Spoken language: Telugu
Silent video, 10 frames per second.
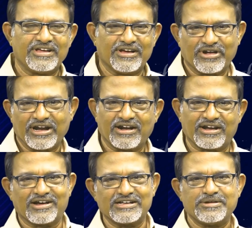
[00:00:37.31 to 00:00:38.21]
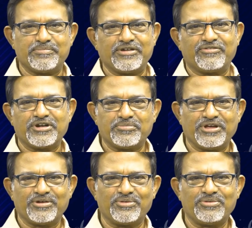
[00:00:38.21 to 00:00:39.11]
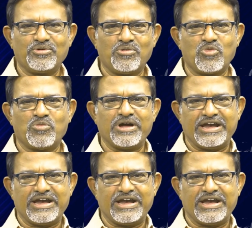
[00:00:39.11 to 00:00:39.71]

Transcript: ఎవరైనా టక్కని చెప్పేటువంటి పేరు ముంబై